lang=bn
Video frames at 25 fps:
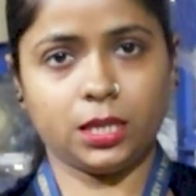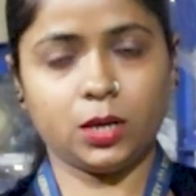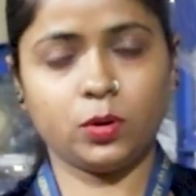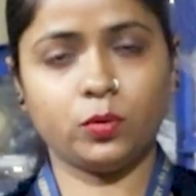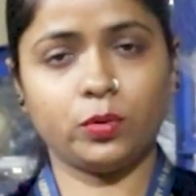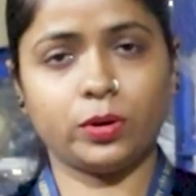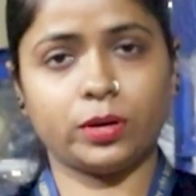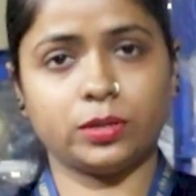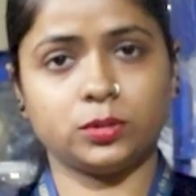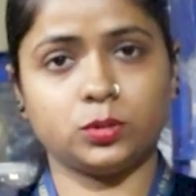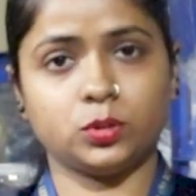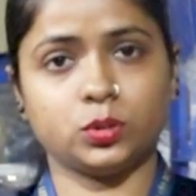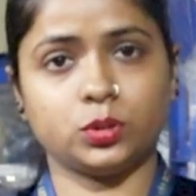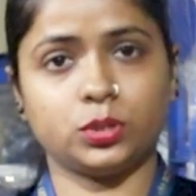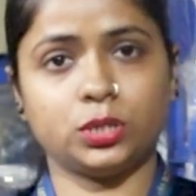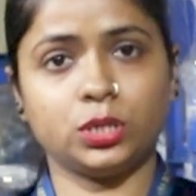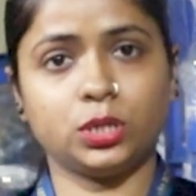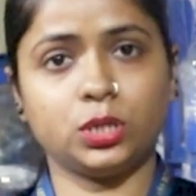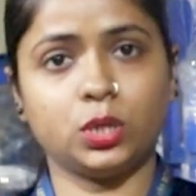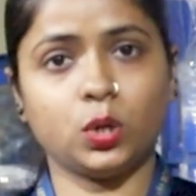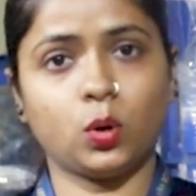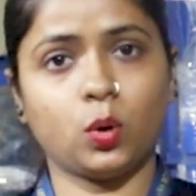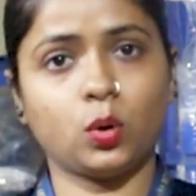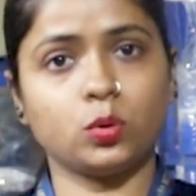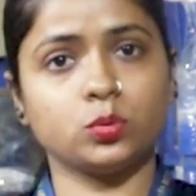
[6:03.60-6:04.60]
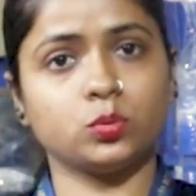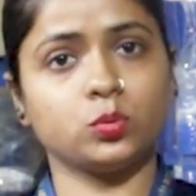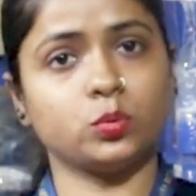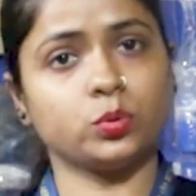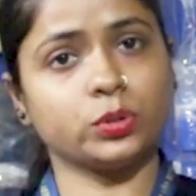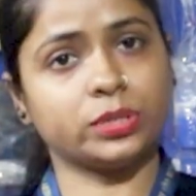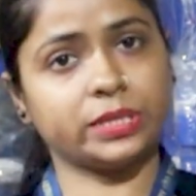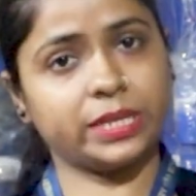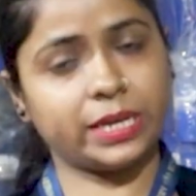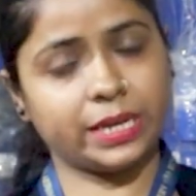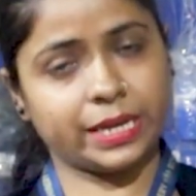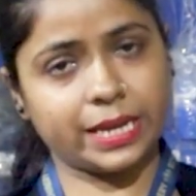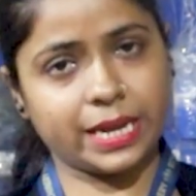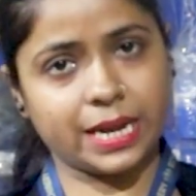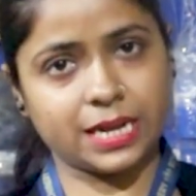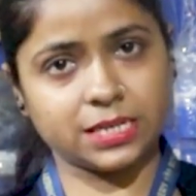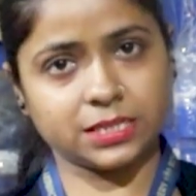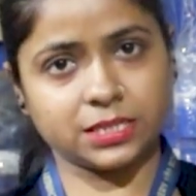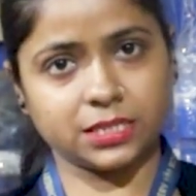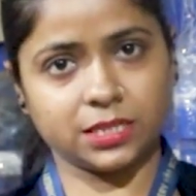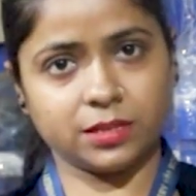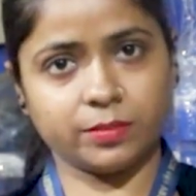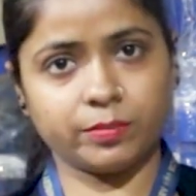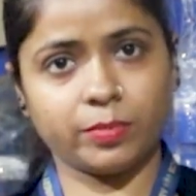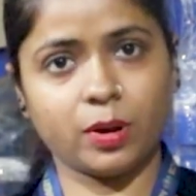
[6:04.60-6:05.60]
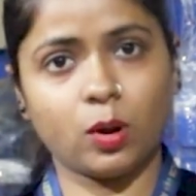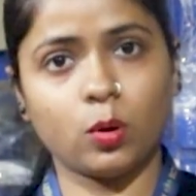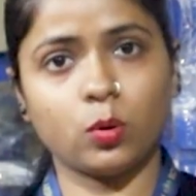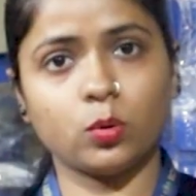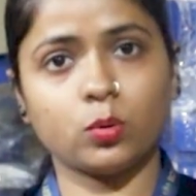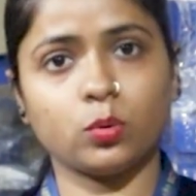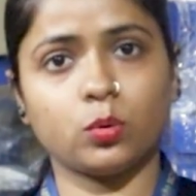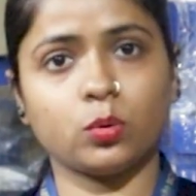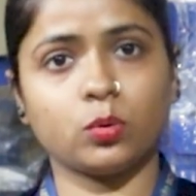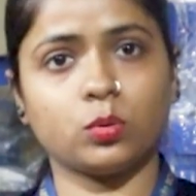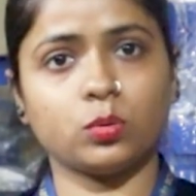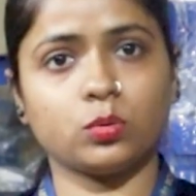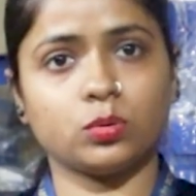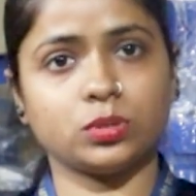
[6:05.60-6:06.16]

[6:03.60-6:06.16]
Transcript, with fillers: দেখুন যদি কেউ দূর থেকে আসেন বা অন্য